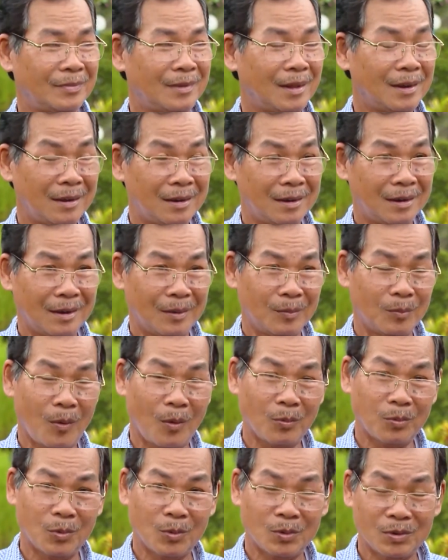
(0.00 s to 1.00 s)
Thì
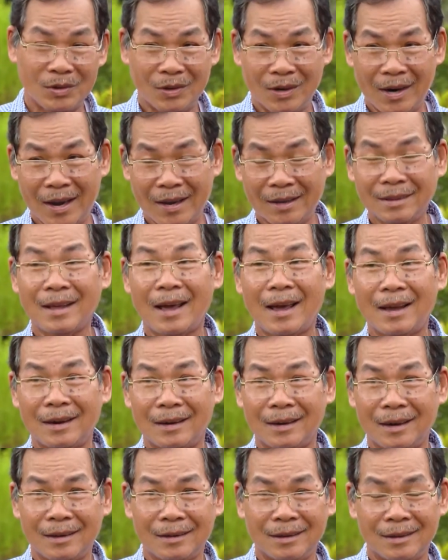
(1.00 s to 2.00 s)
một khu vườn hai hecta
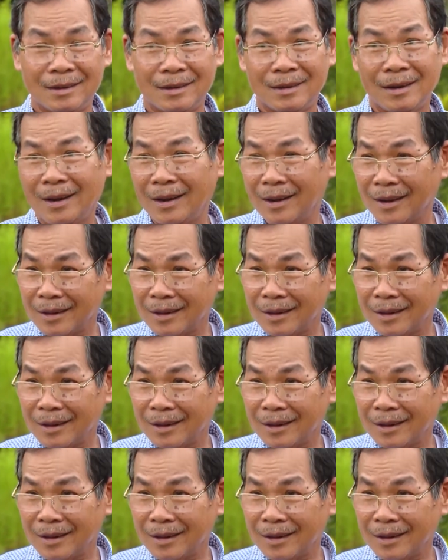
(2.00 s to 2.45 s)
đằng này thì